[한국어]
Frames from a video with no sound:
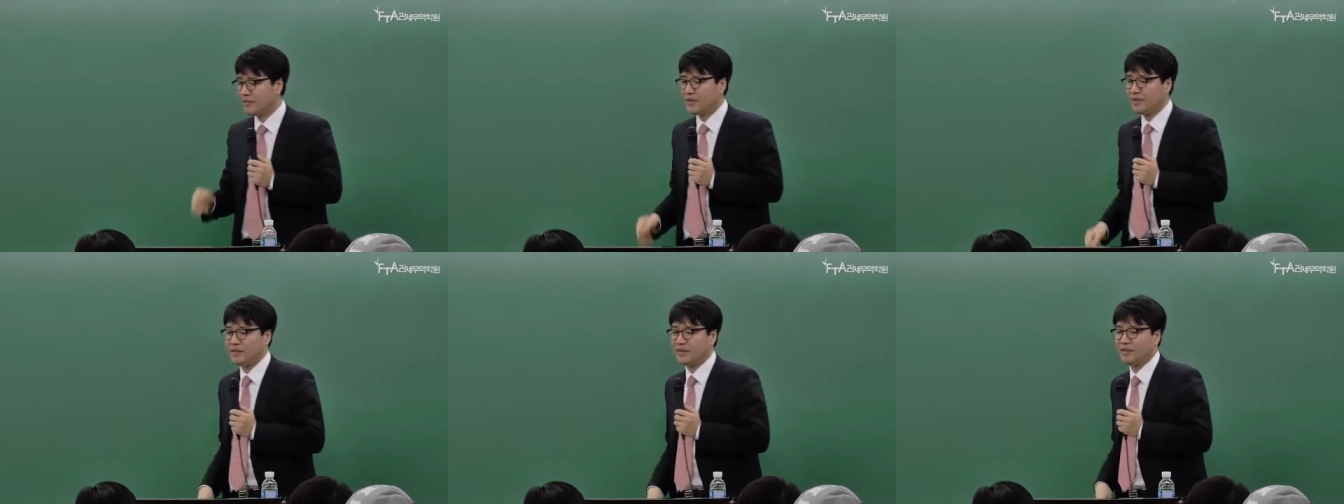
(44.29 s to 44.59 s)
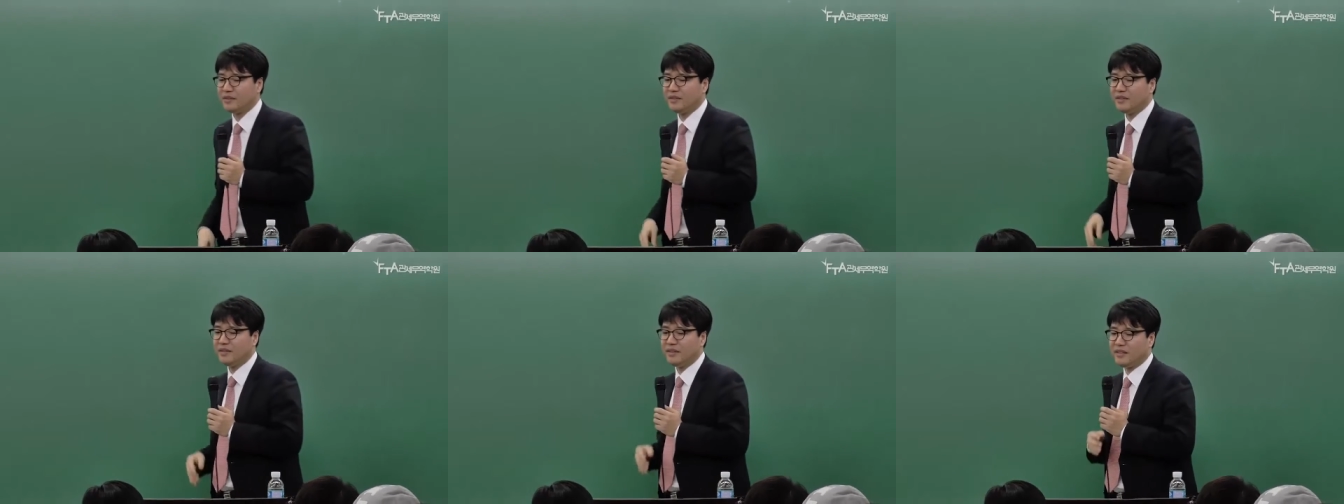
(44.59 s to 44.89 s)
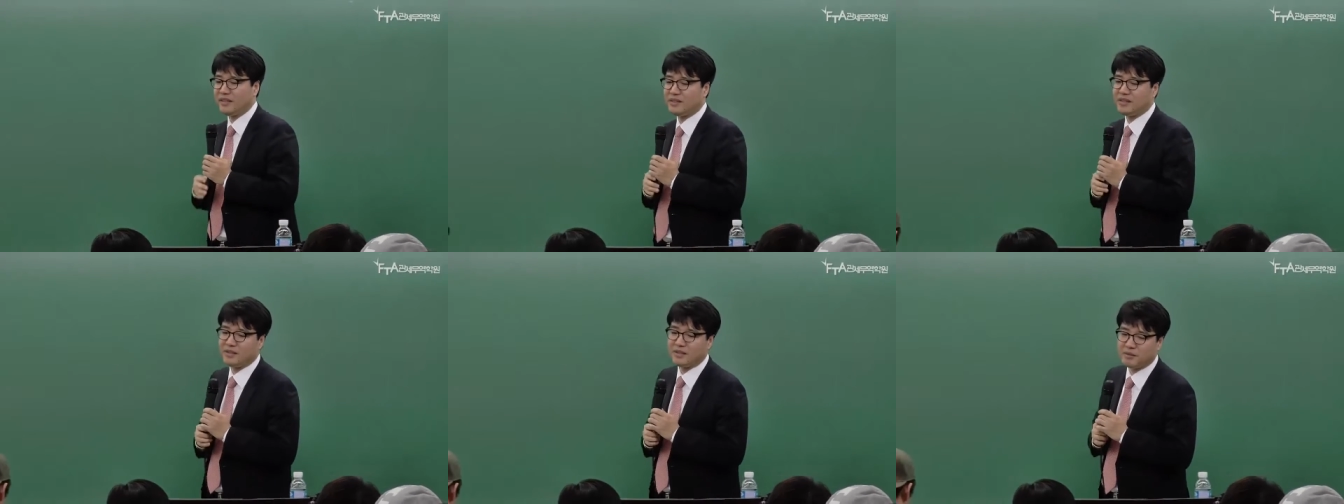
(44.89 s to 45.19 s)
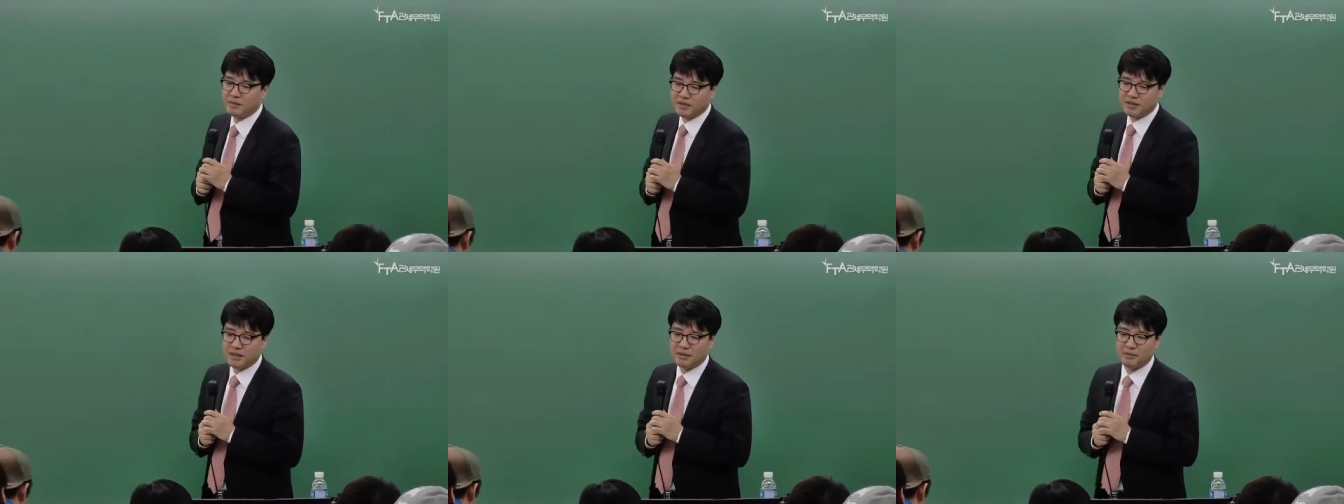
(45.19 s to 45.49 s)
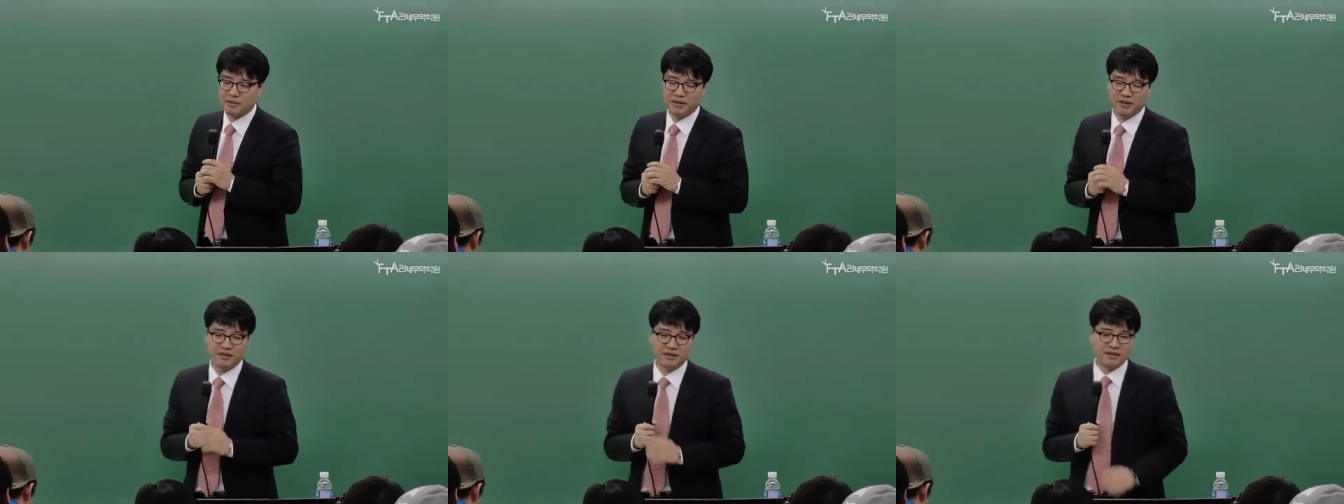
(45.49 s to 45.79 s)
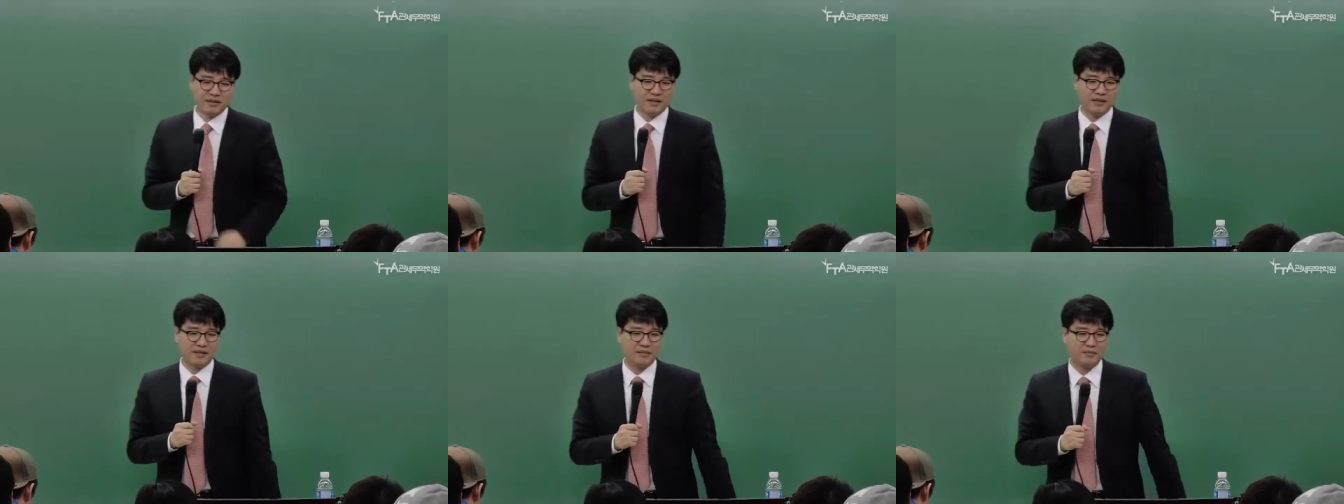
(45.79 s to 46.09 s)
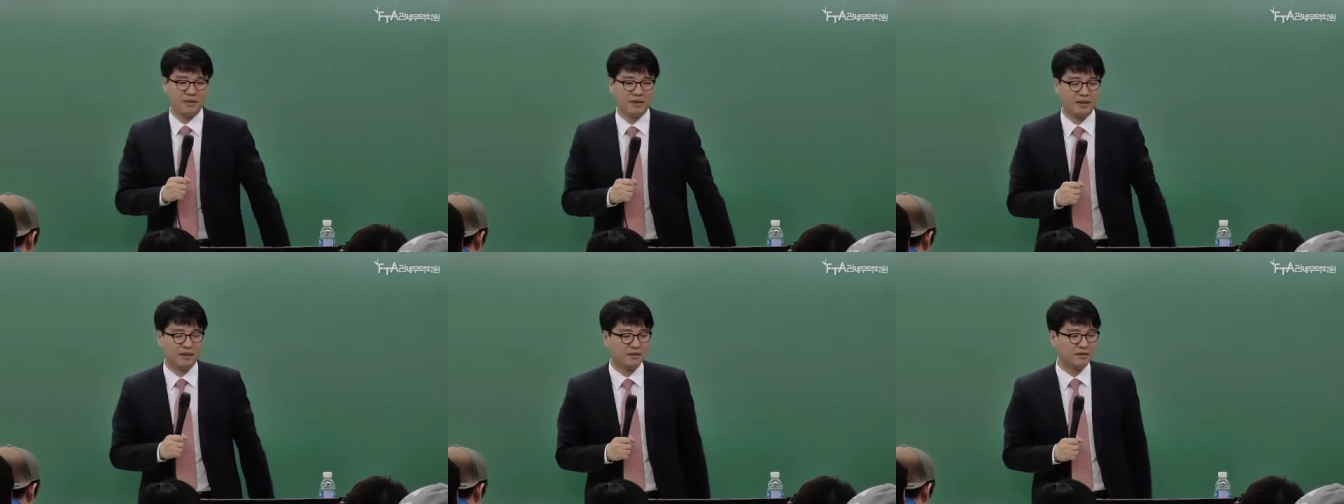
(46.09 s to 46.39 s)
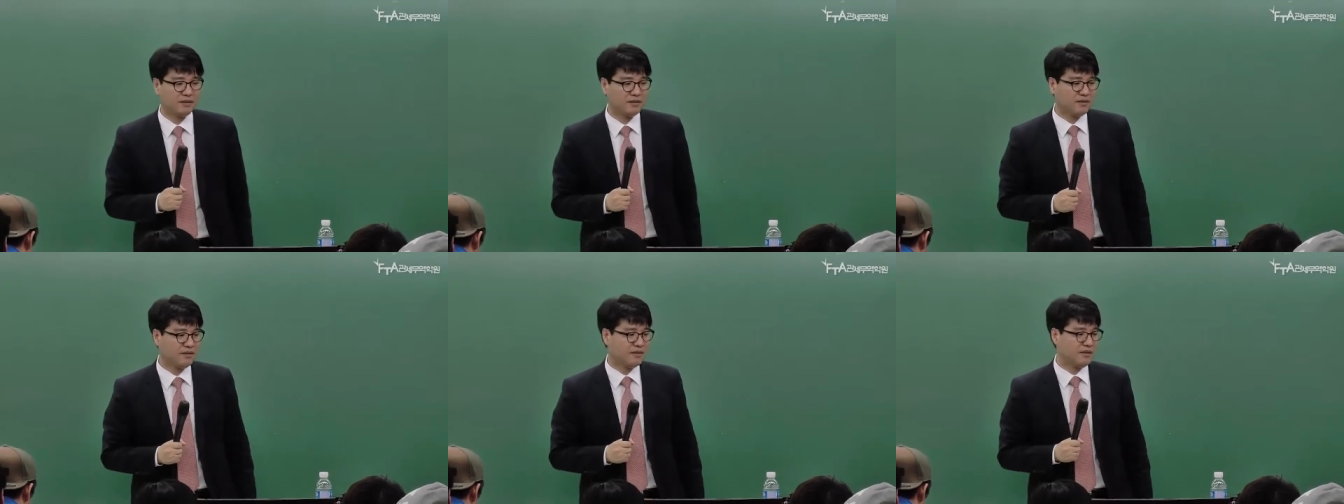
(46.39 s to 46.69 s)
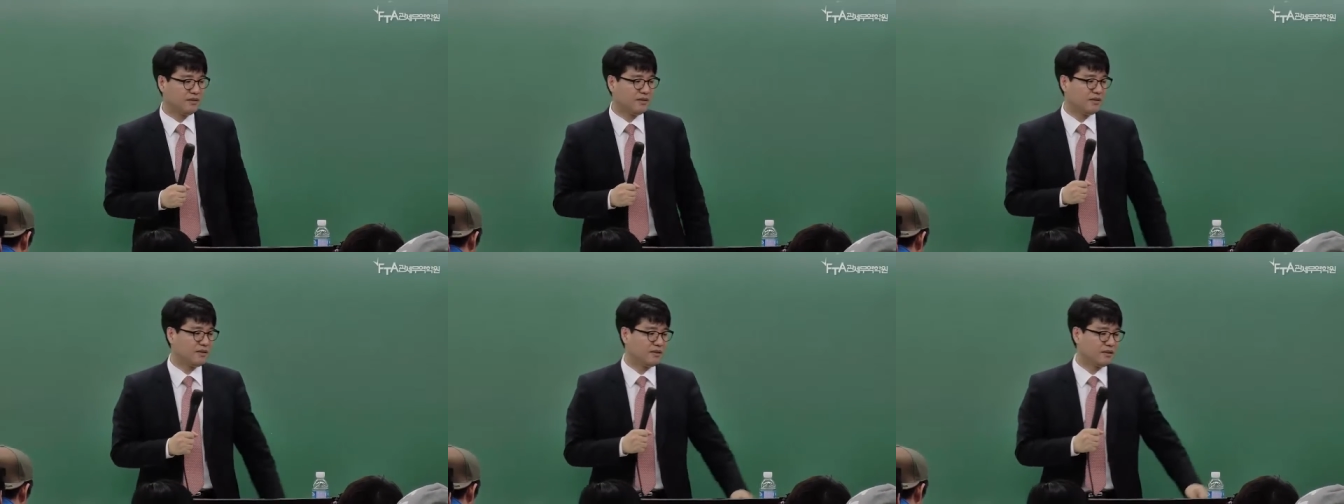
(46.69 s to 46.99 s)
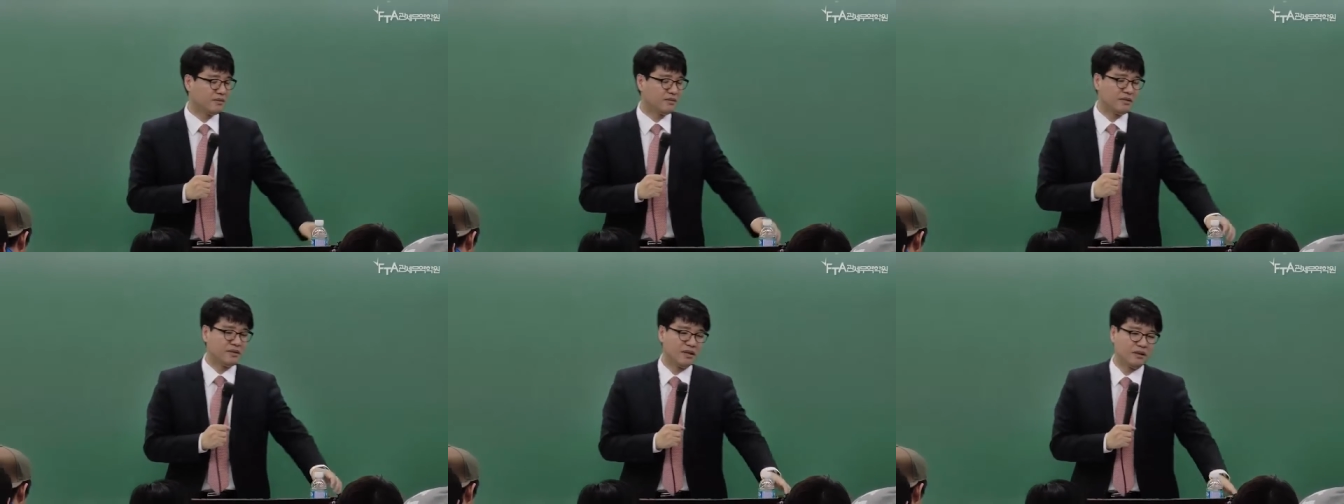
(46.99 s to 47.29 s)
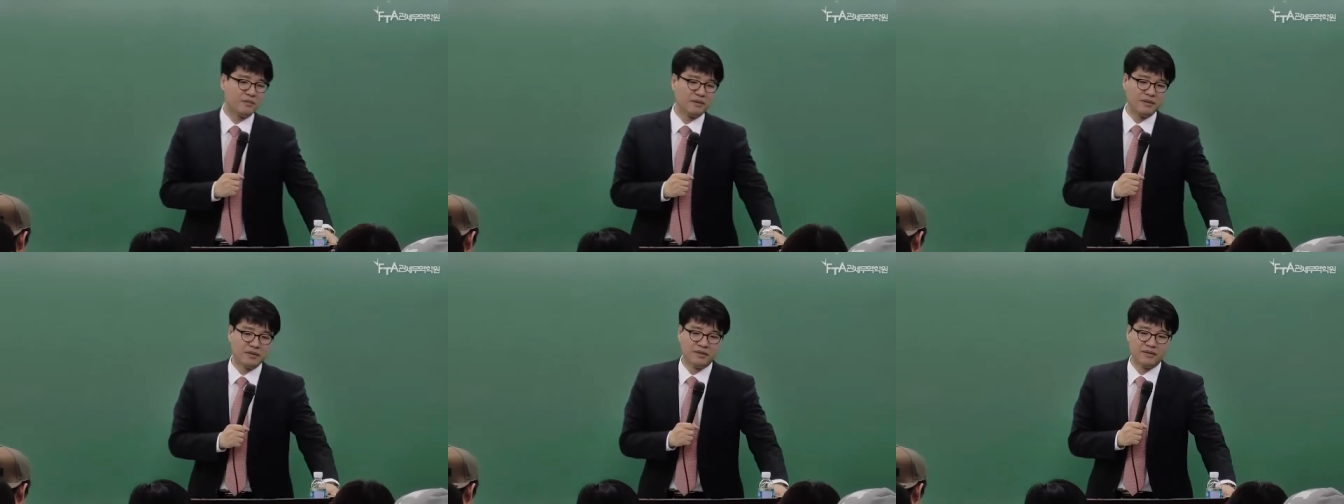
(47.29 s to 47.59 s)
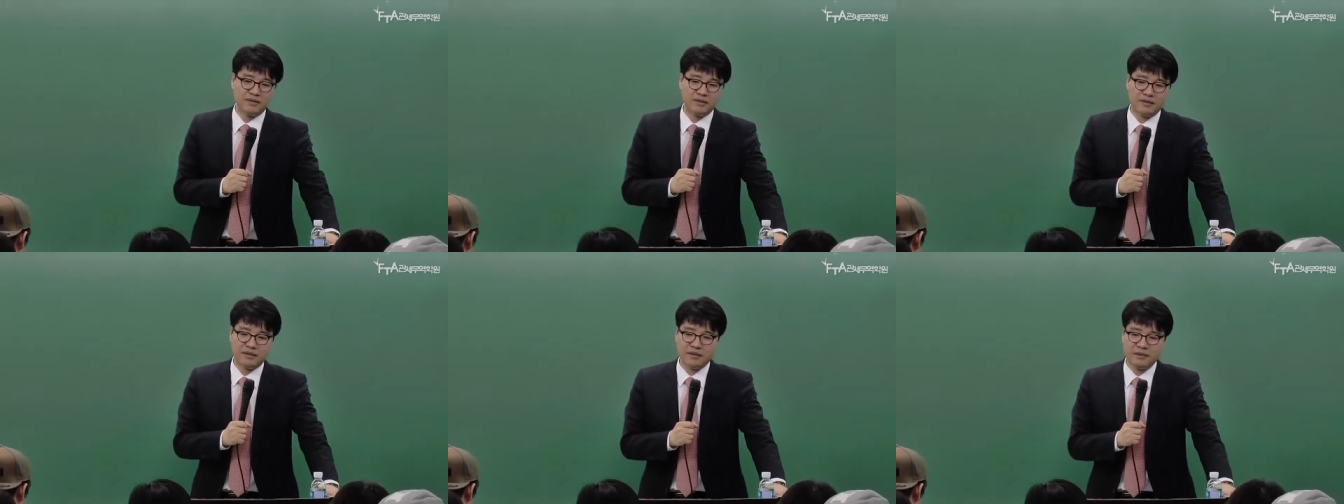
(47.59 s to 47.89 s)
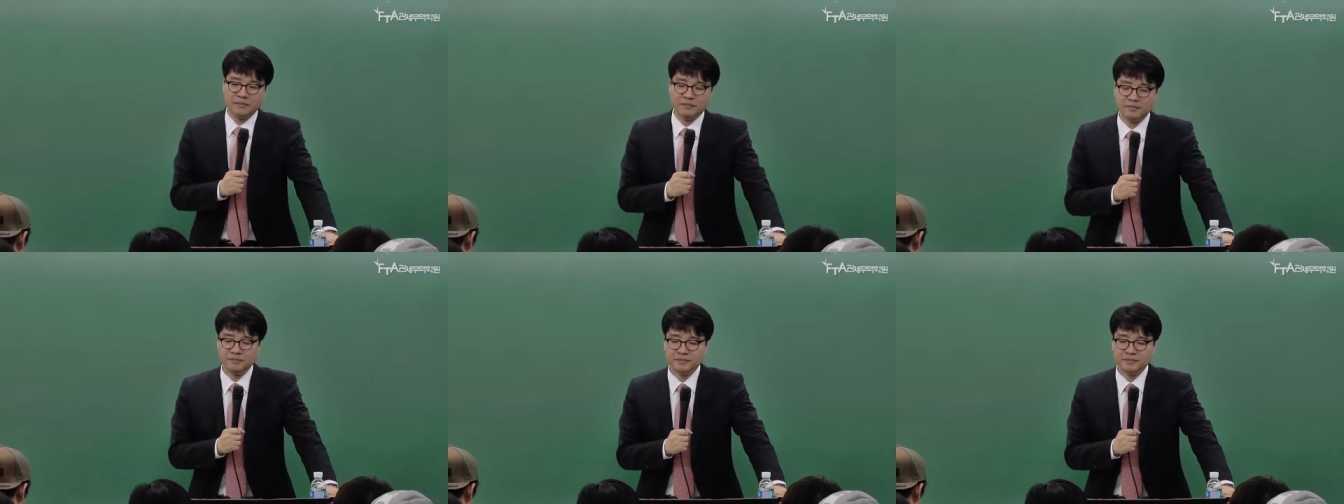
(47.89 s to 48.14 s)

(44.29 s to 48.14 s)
떨어뜨리기 시험이 돼버린 거지 않습니까? 떨어뜨리기 시험이 돼버렸는데